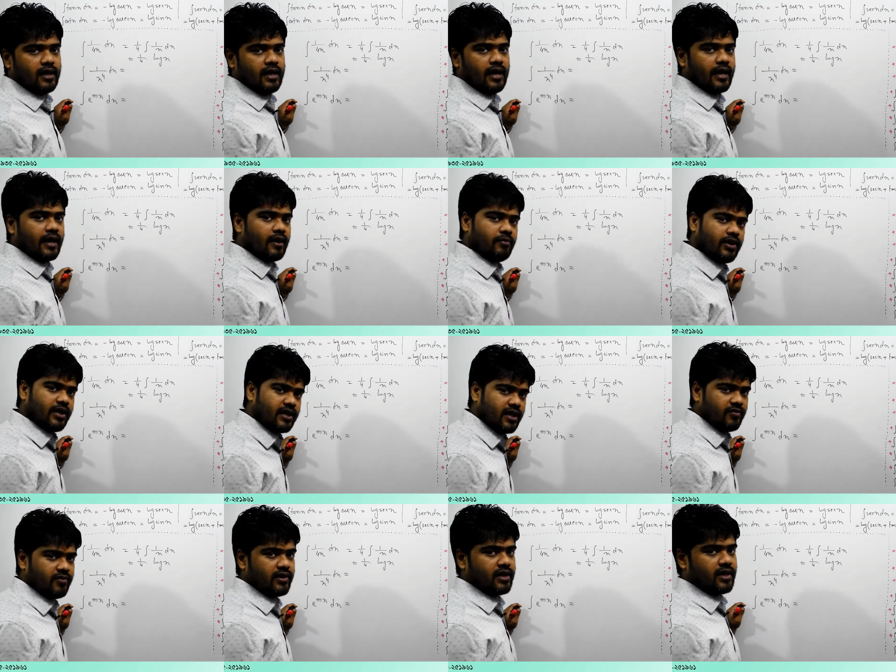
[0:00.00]
একেবারে
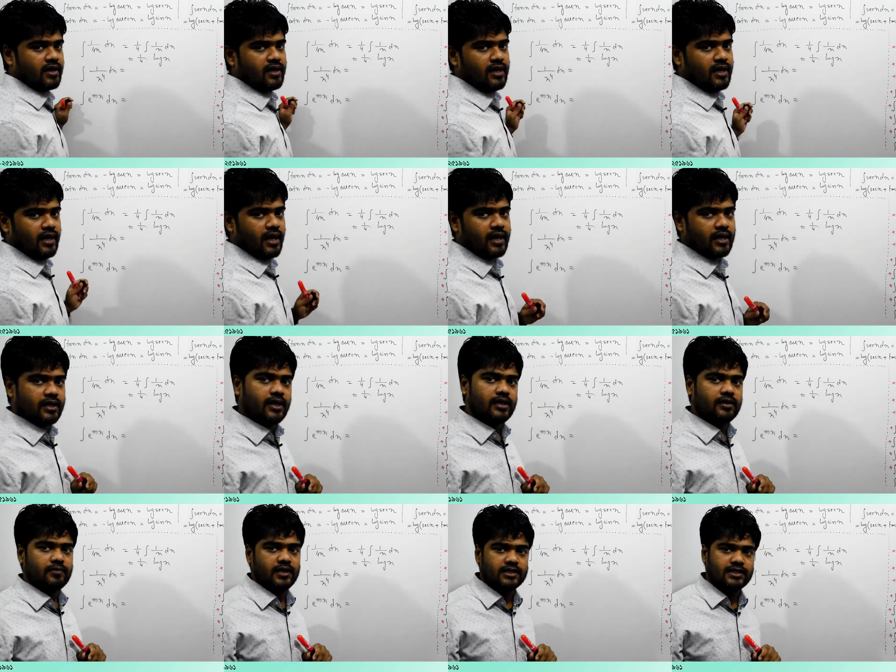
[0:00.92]
ডেফিনেটলি
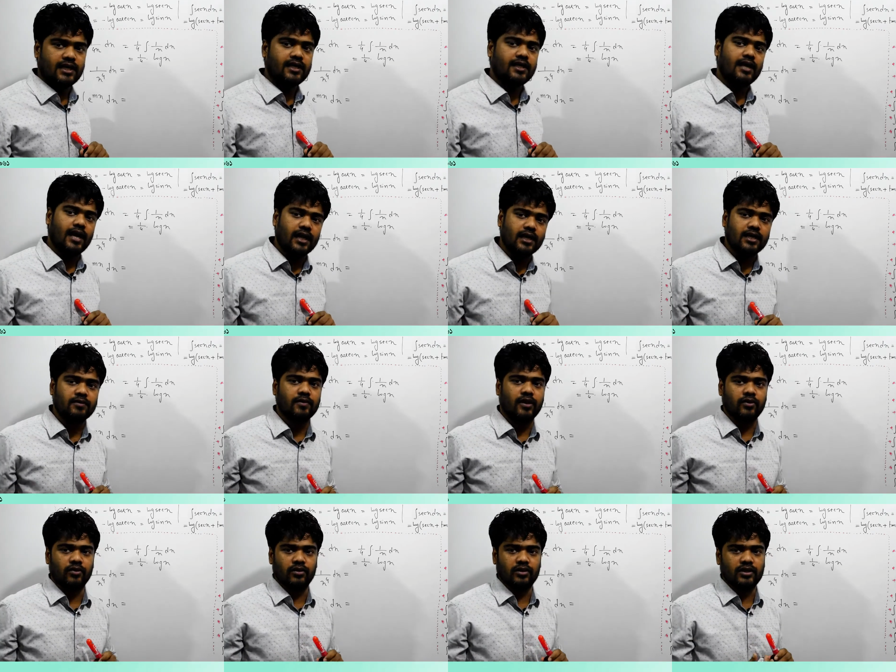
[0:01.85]
হান্ড্রেড পারসেন্ট আন্টি
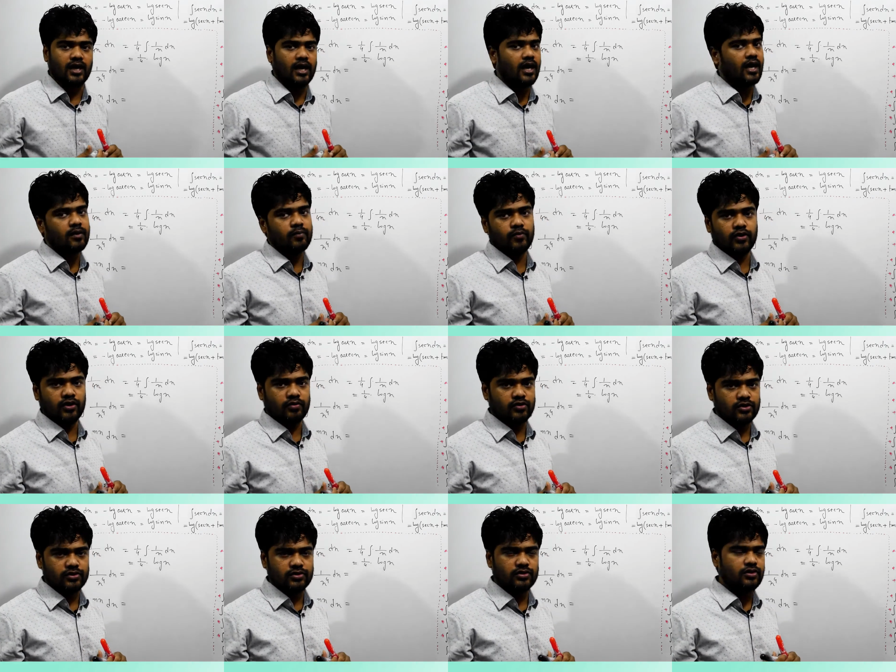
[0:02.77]
পাগল তার
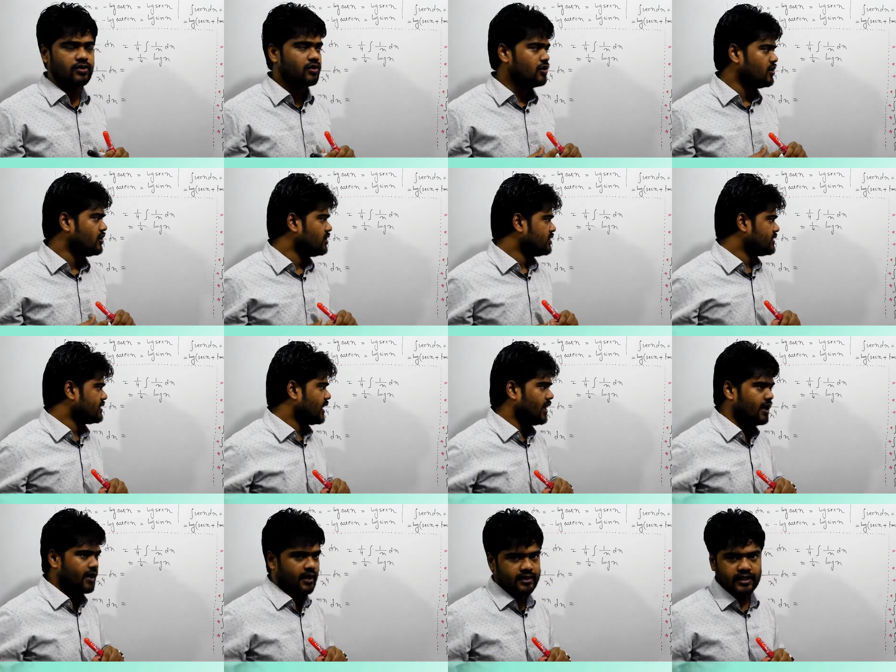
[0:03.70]
পরামর্শ
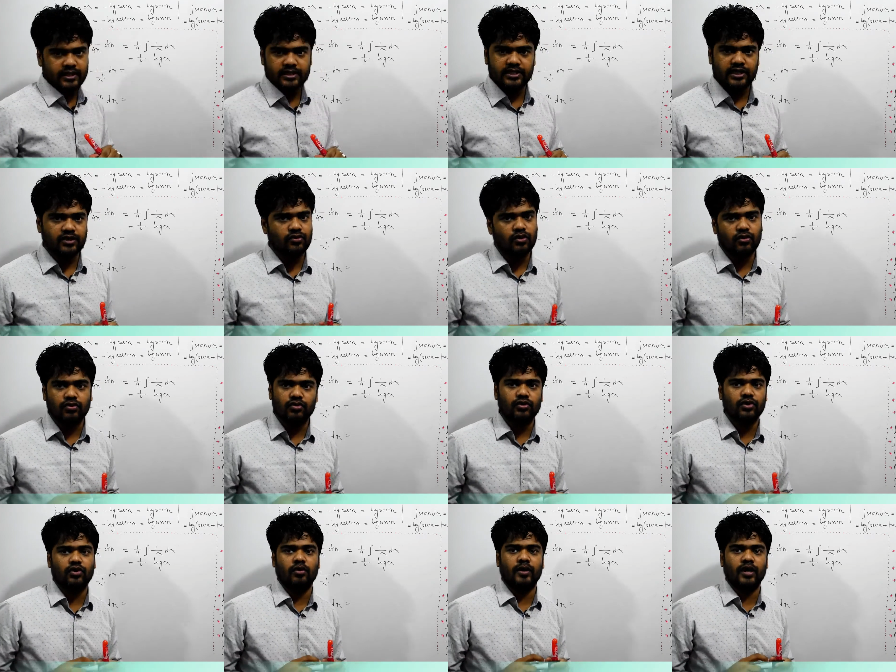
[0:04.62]
তার আদেশ সে
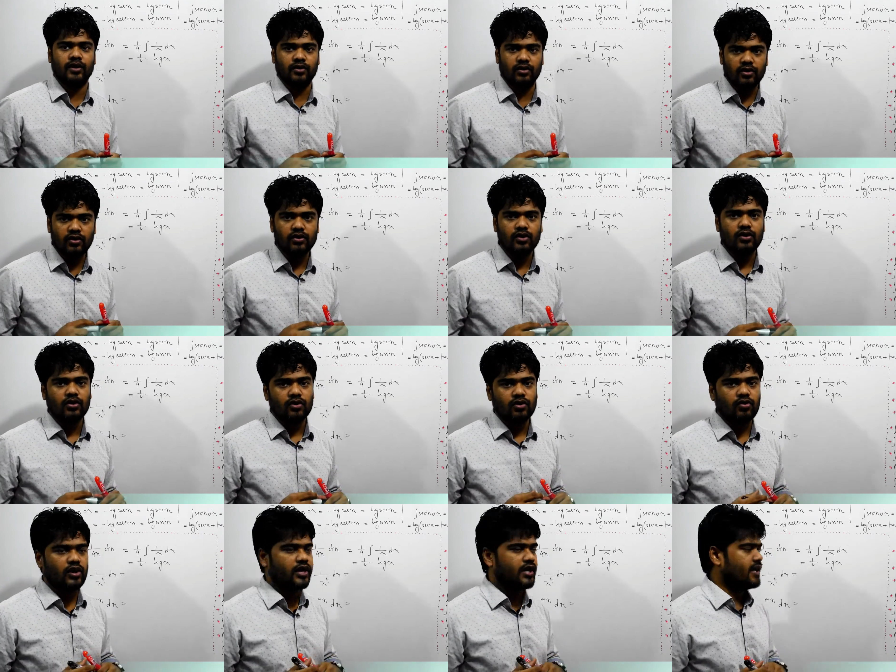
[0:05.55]
কখনোই অমান্য
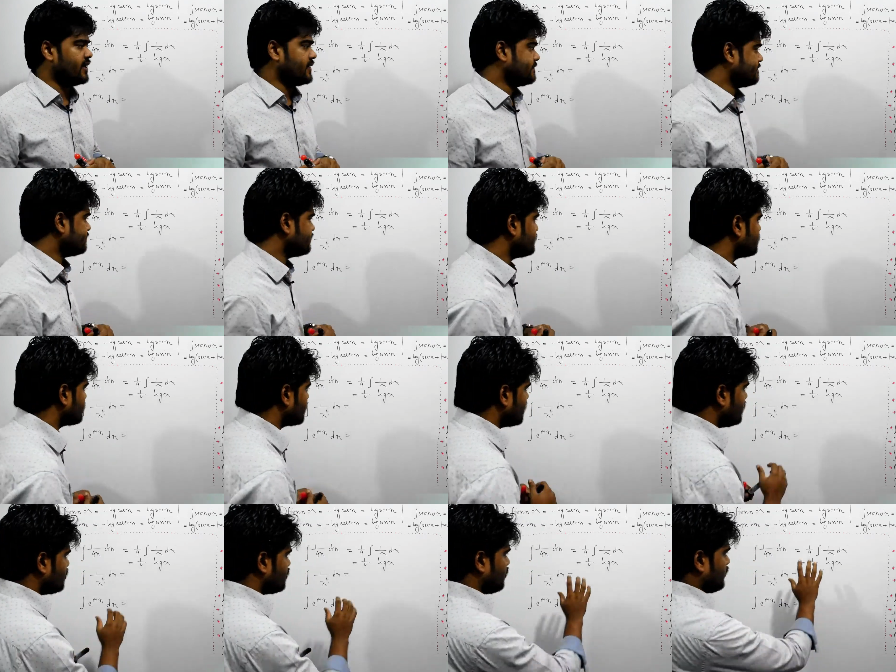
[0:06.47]
করে না তো